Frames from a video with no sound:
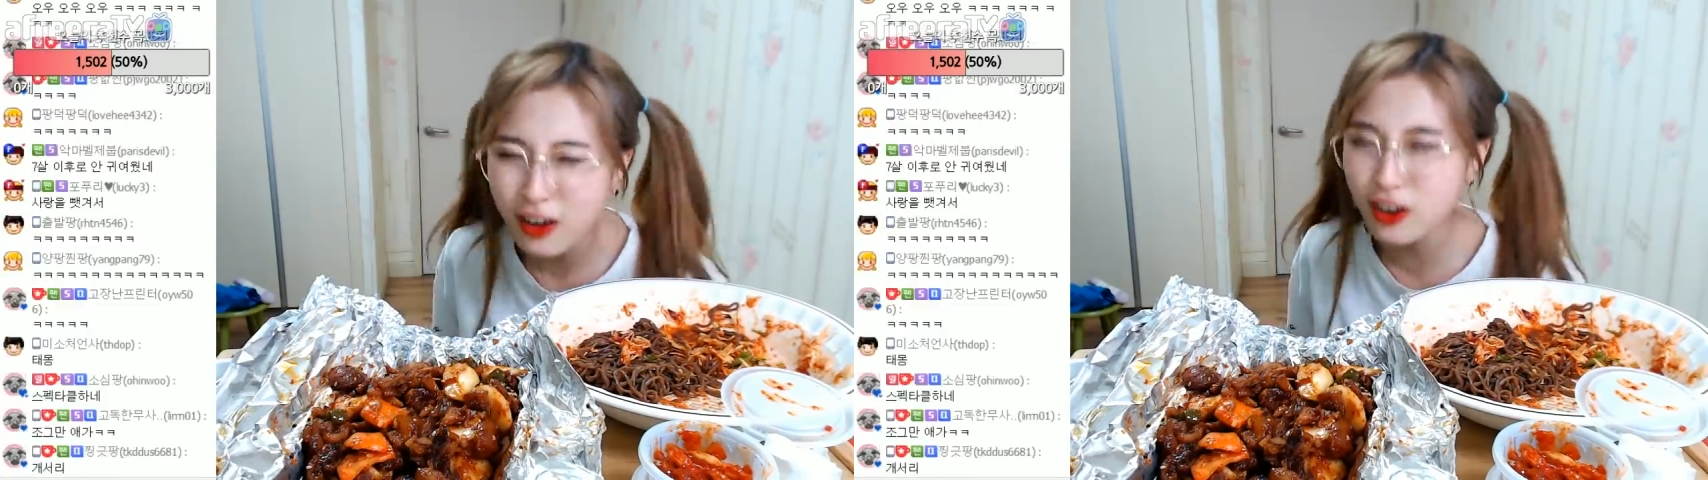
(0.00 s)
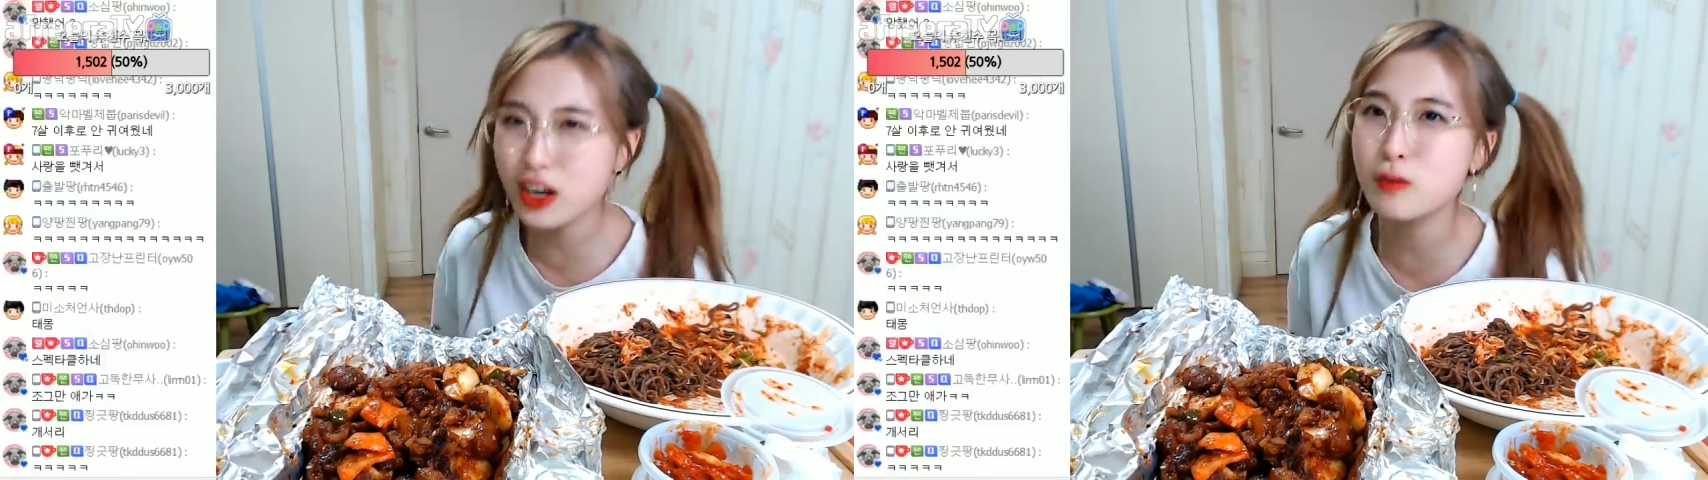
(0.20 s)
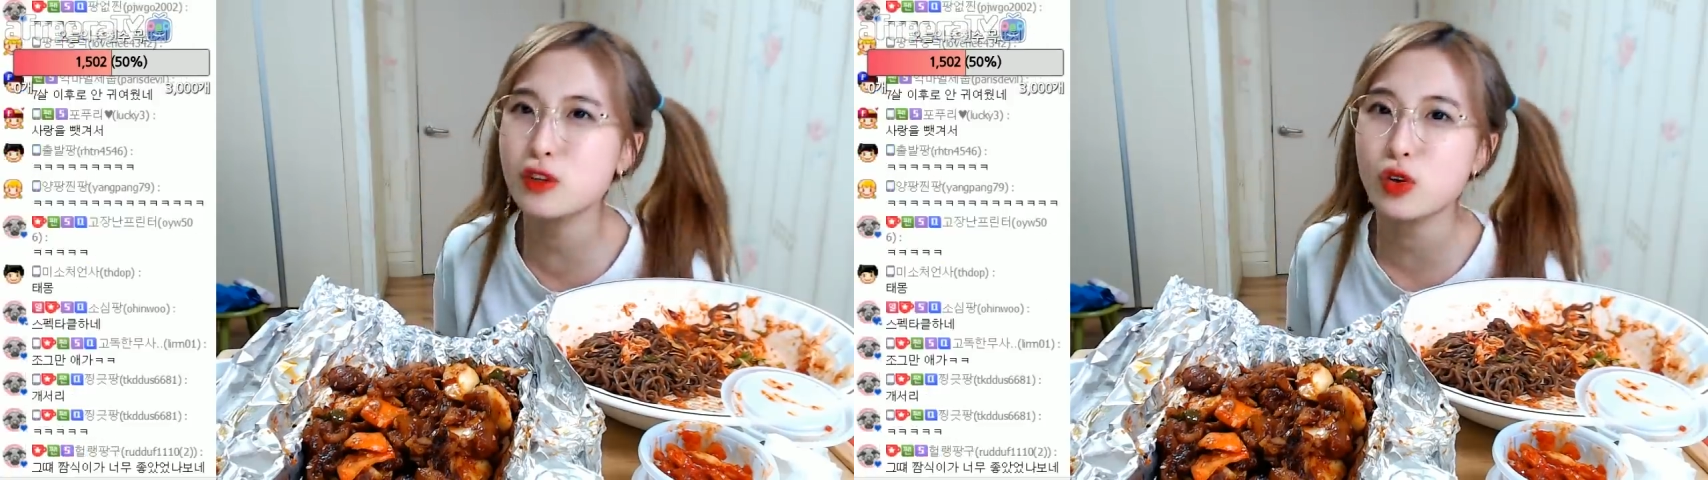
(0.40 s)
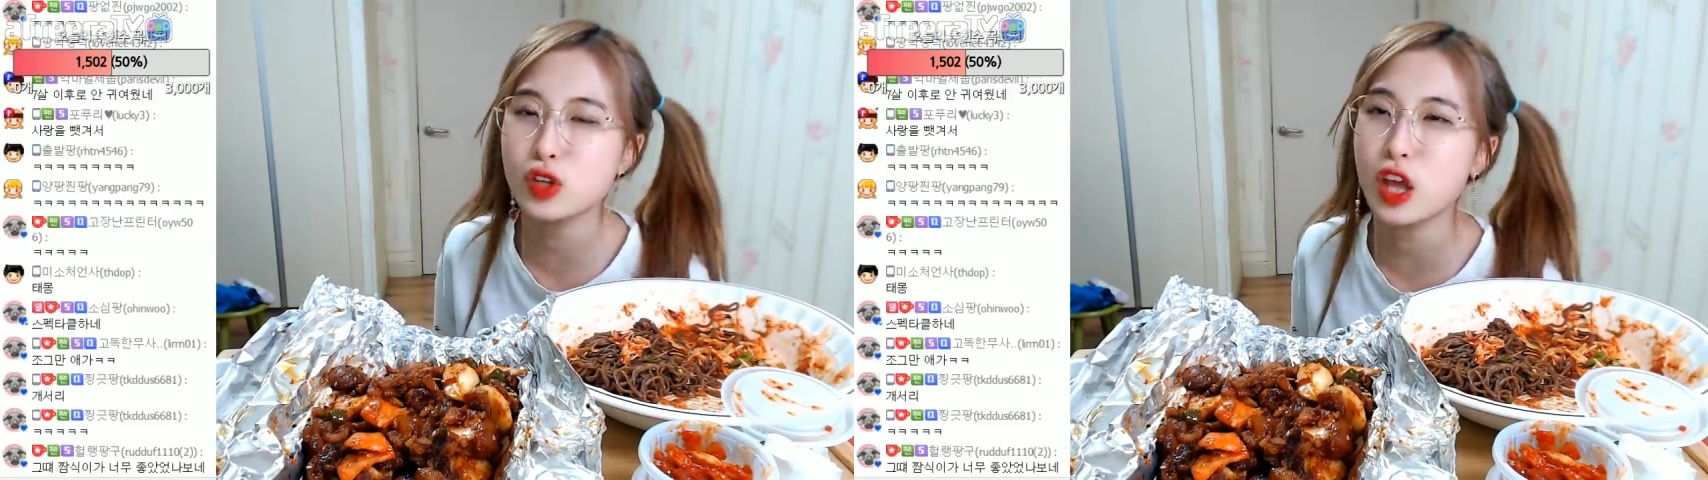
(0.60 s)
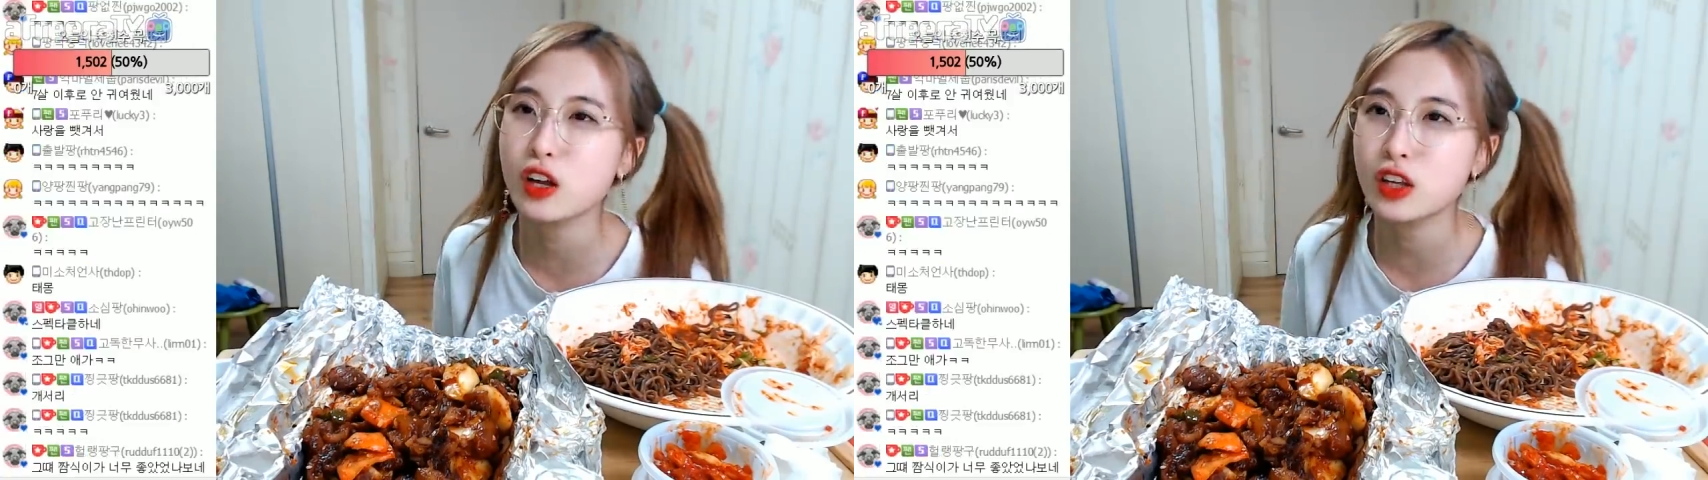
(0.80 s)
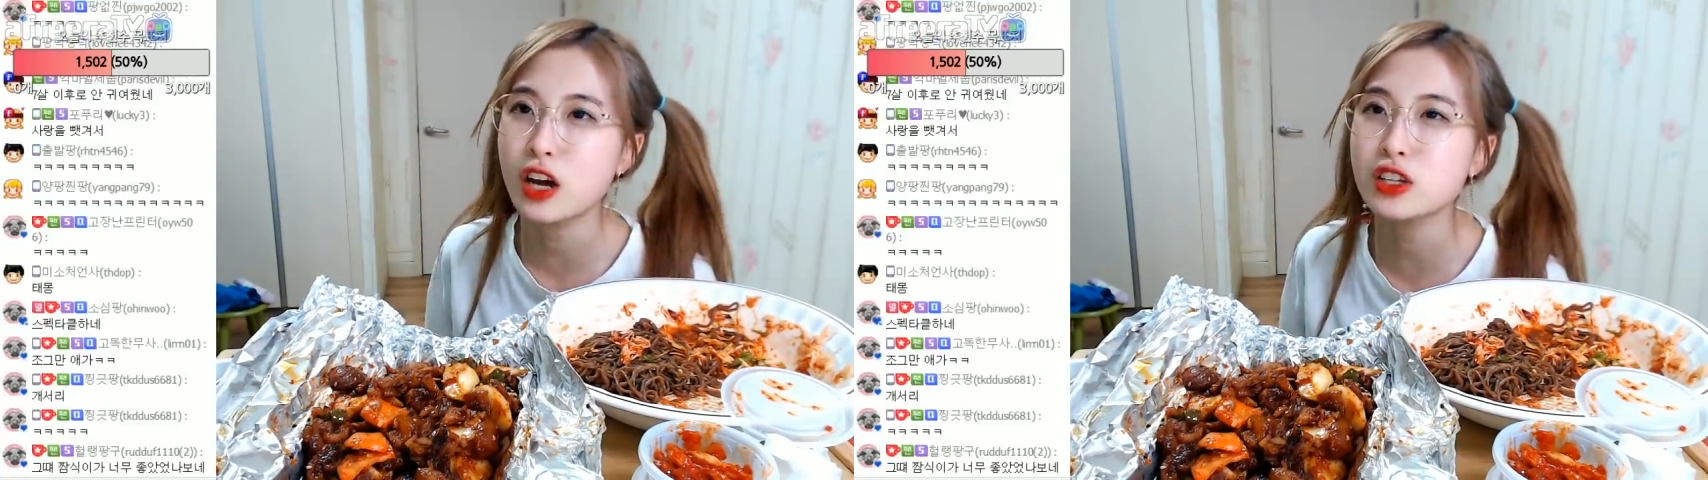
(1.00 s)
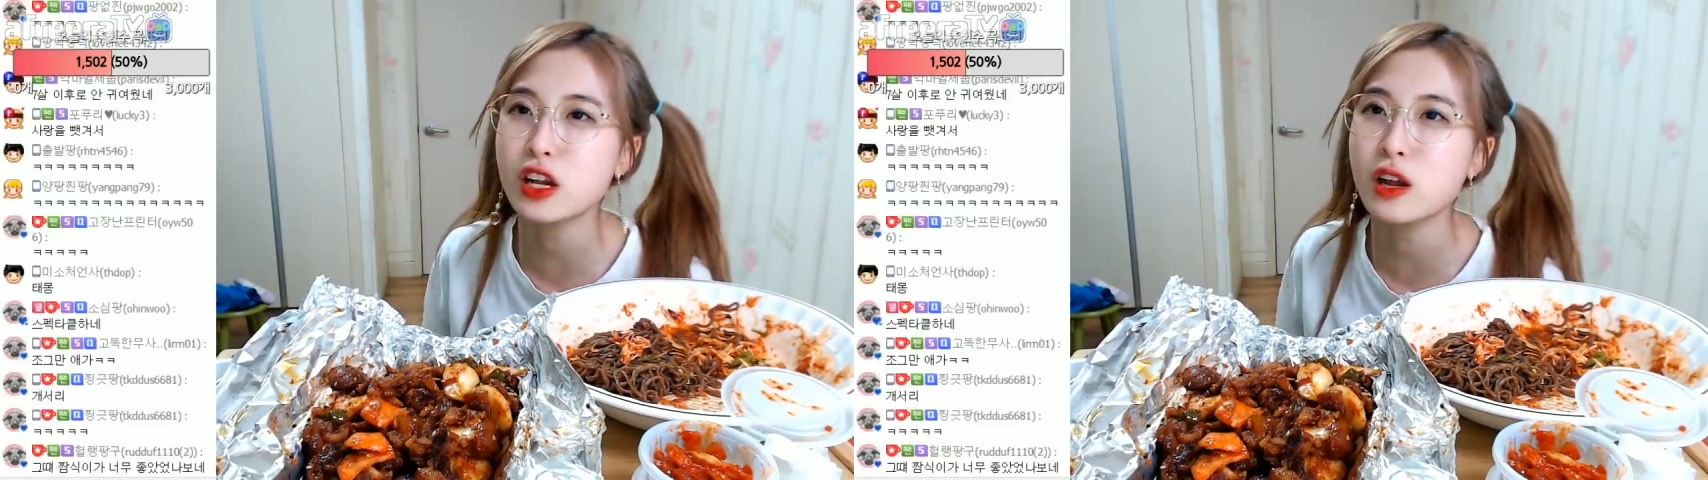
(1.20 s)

이러면서 이때가 다른 사람